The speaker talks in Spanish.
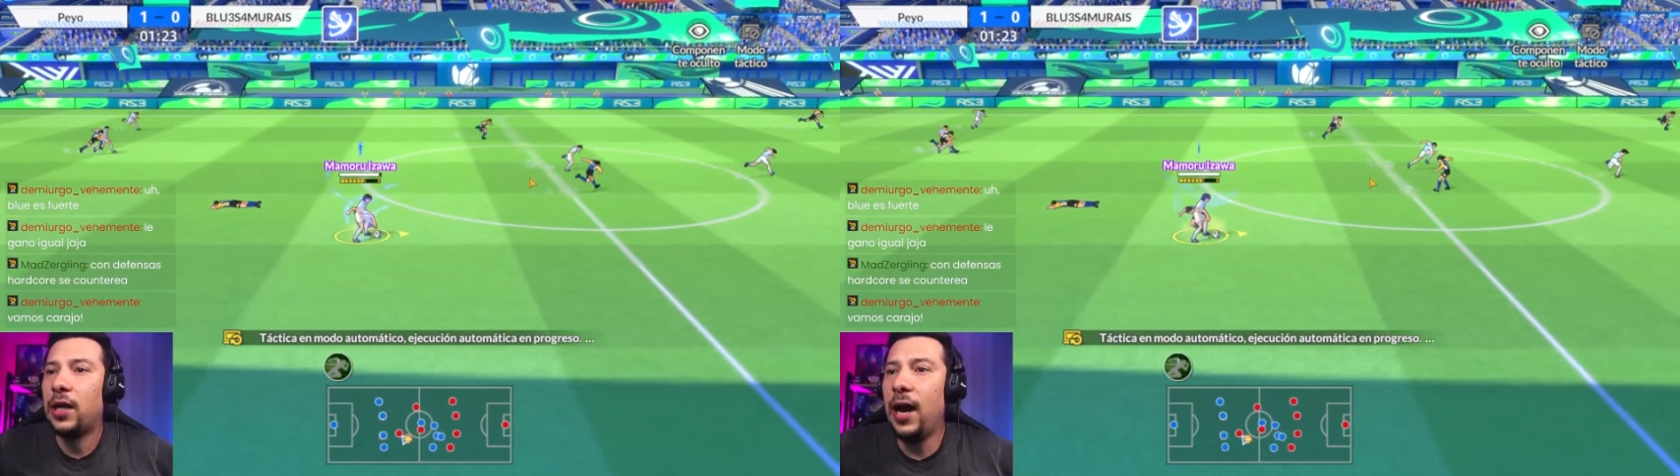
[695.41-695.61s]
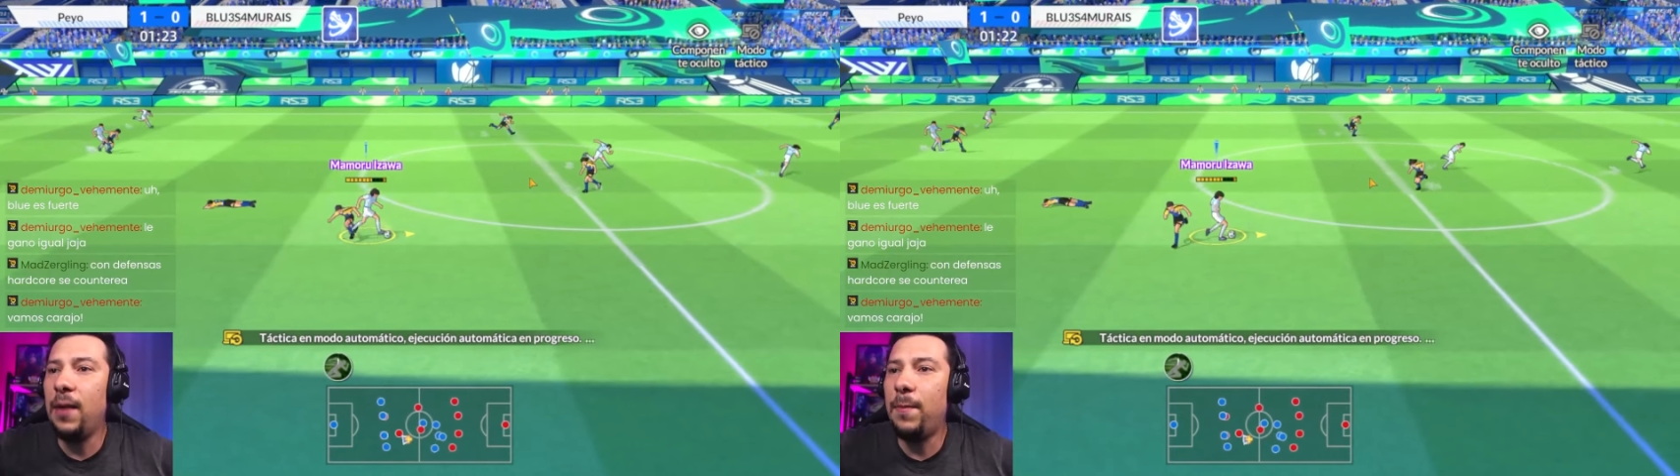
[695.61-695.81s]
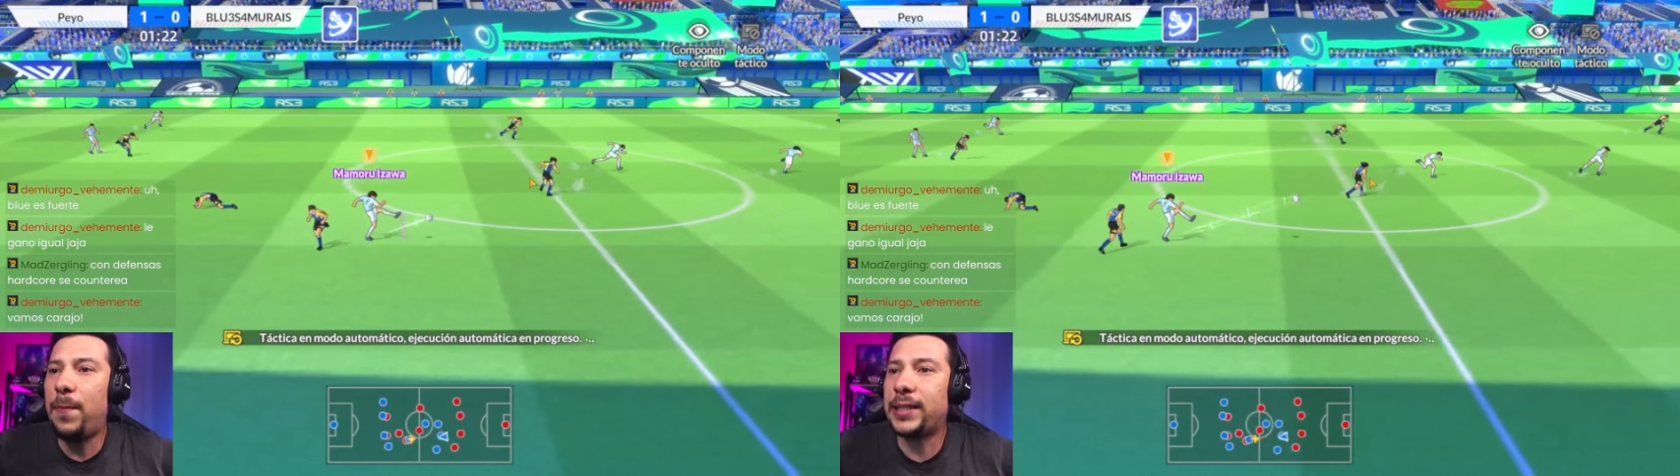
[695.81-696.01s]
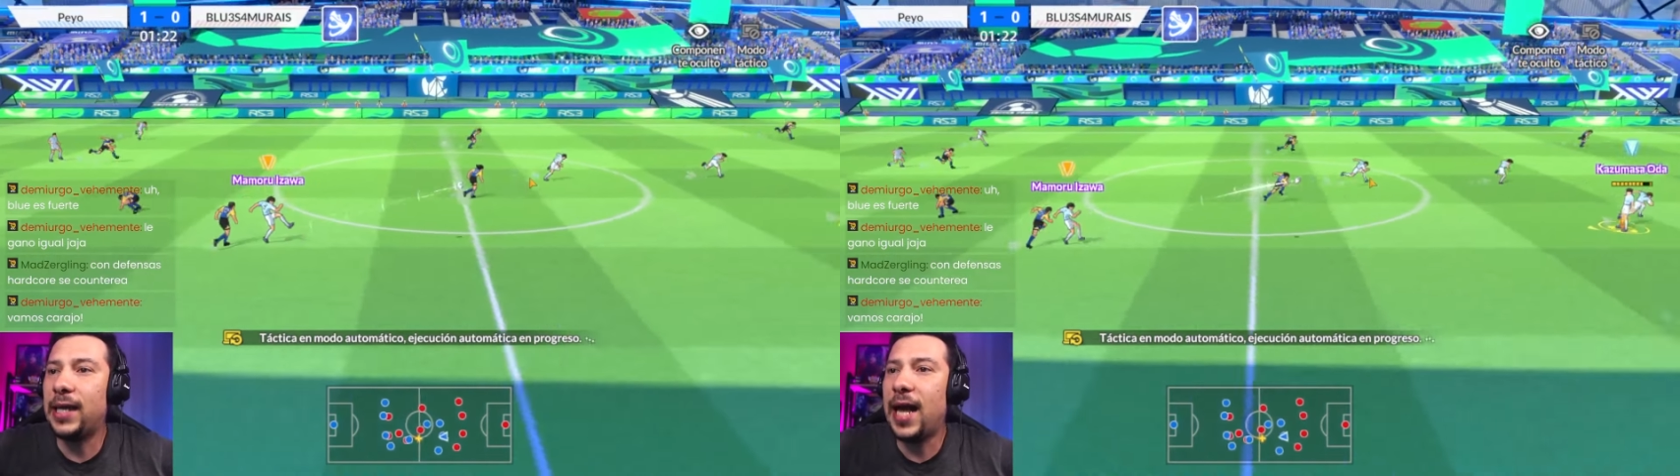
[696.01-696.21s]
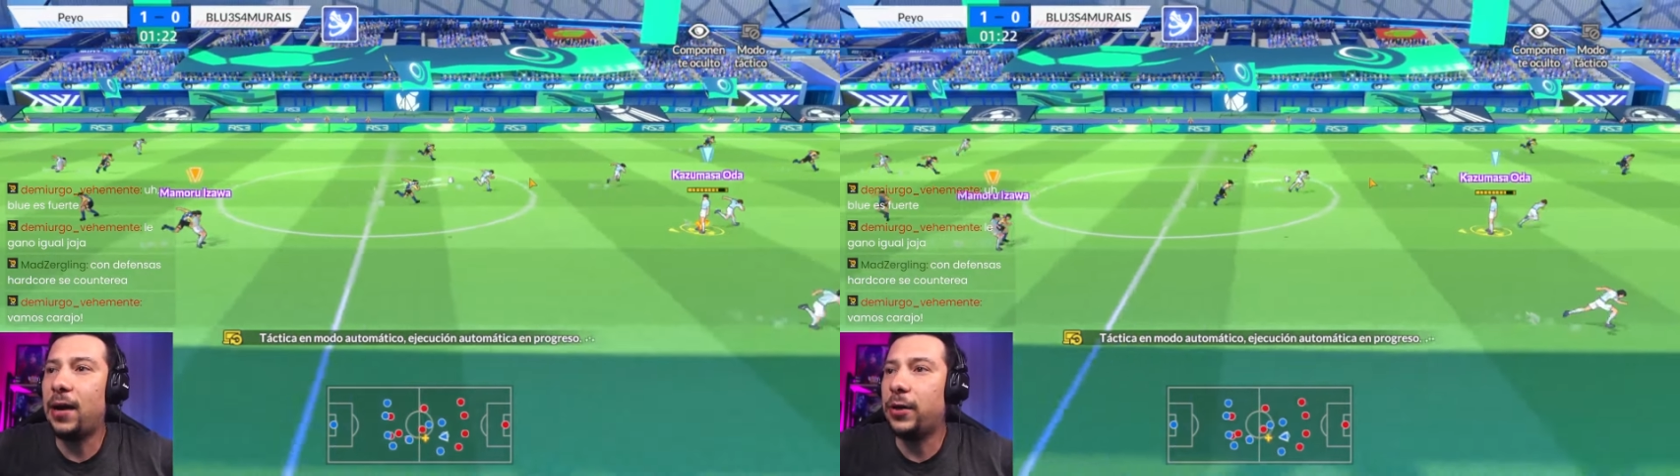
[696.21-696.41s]
El pase
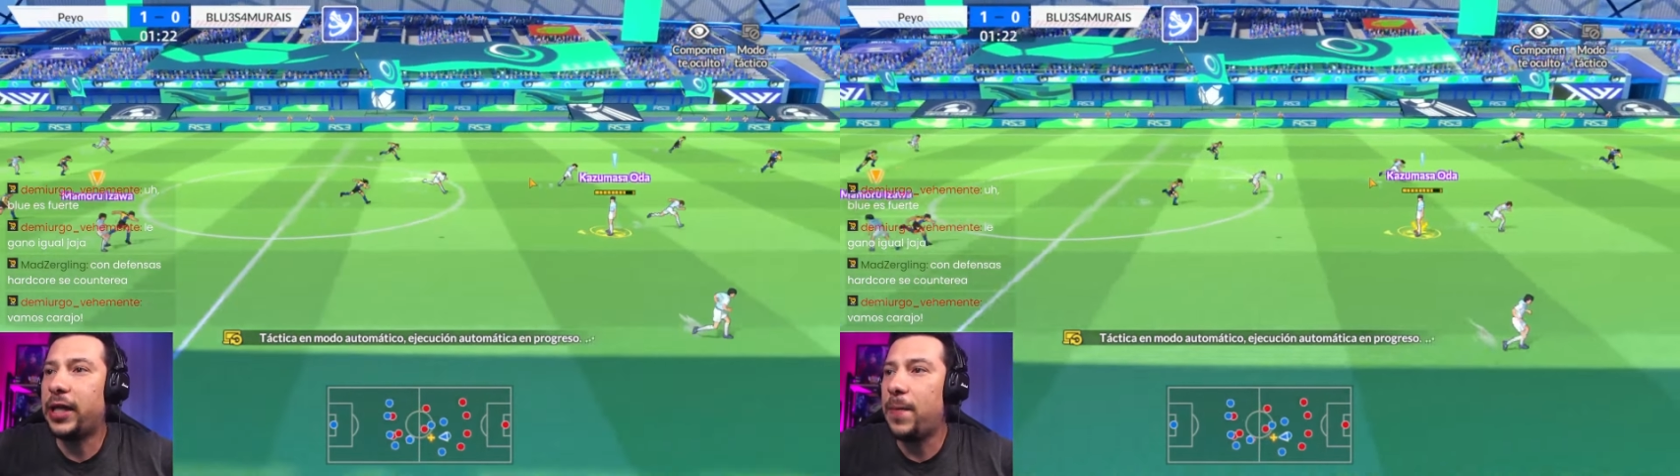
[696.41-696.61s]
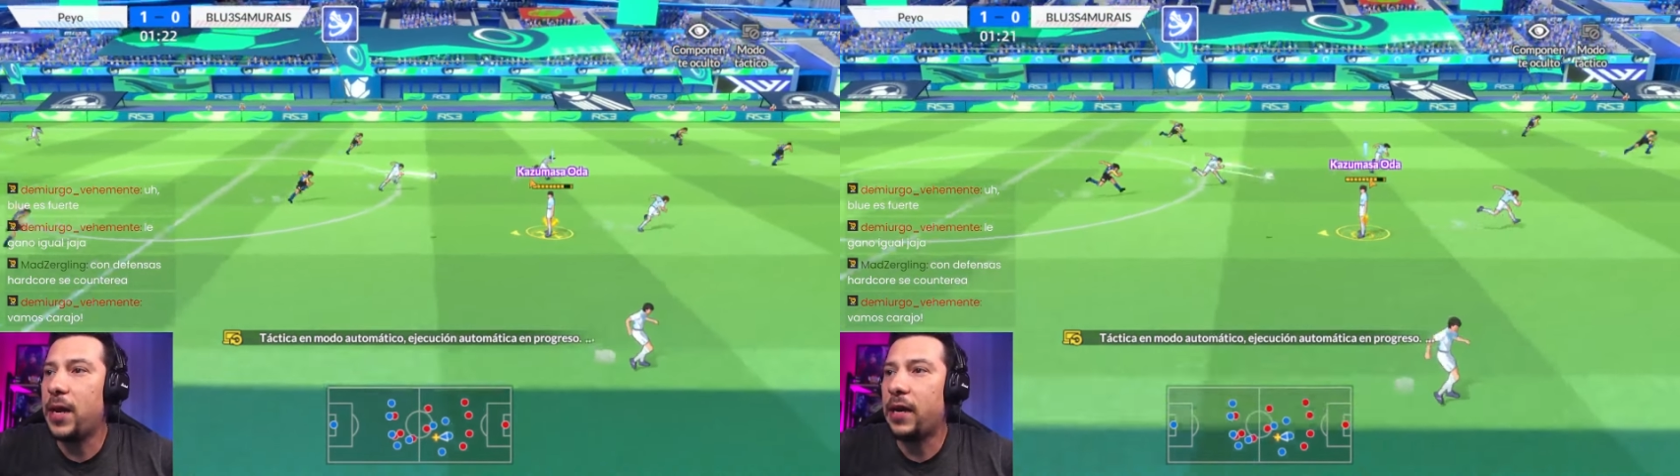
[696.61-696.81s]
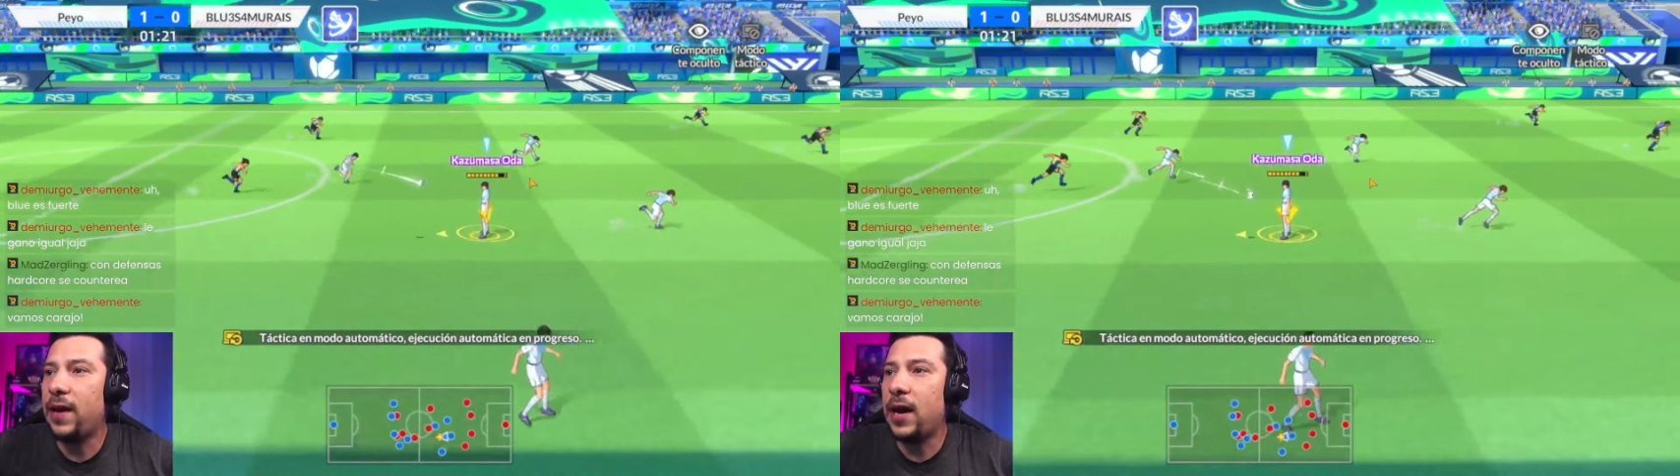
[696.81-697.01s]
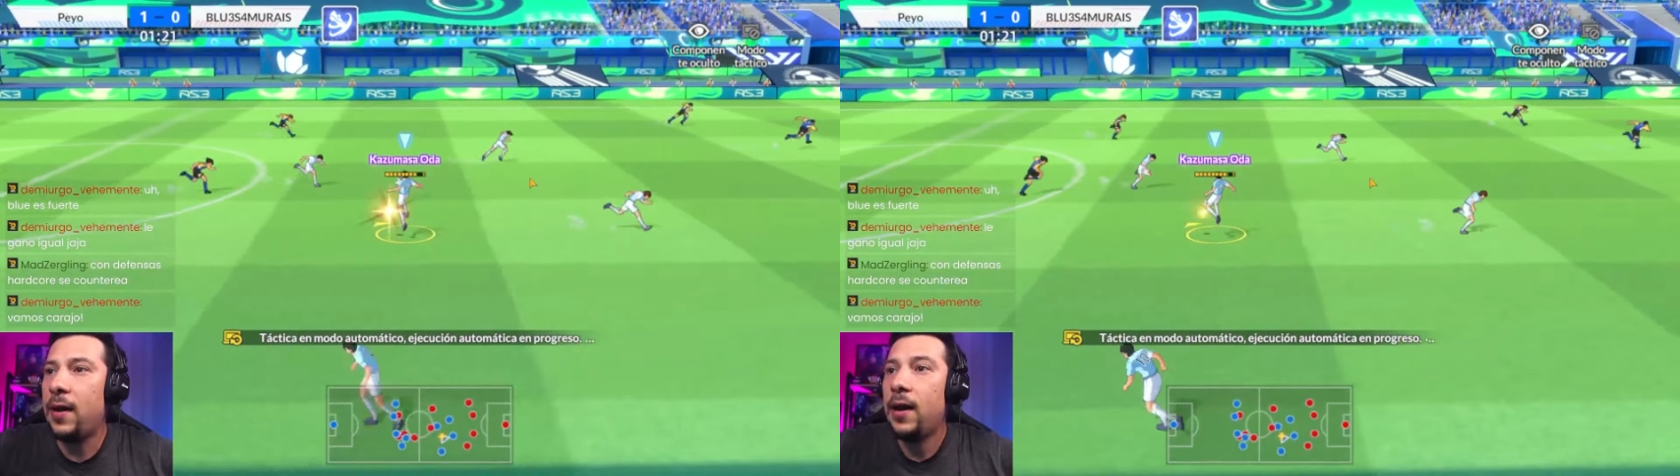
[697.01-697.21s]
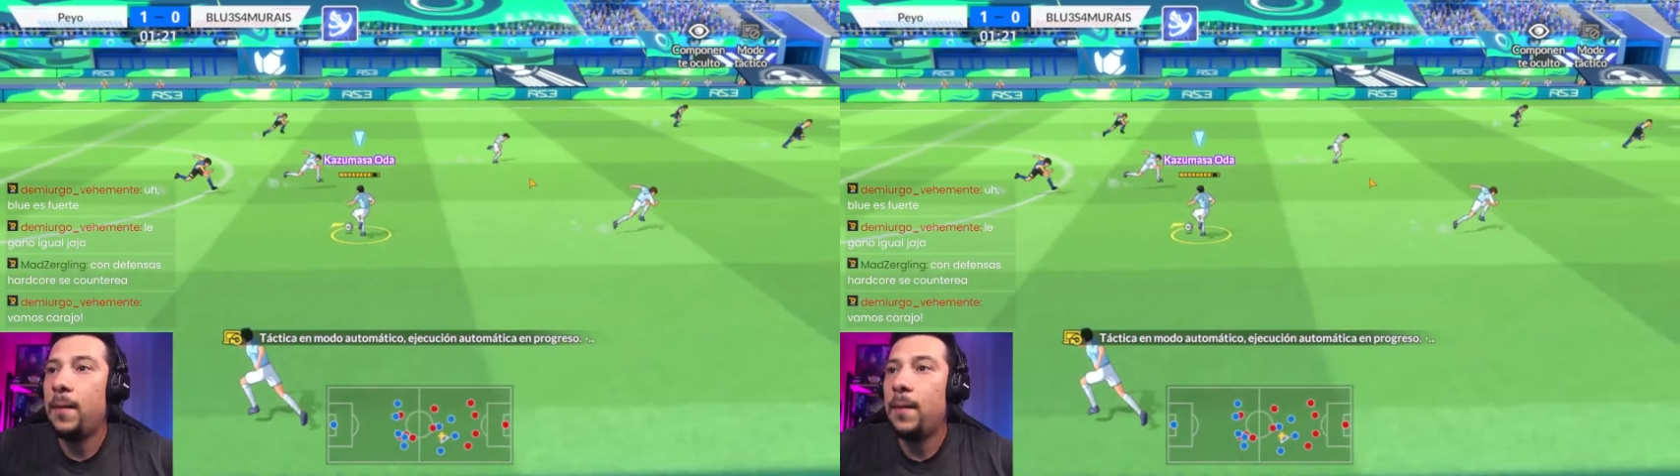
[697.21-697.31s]
largo también que va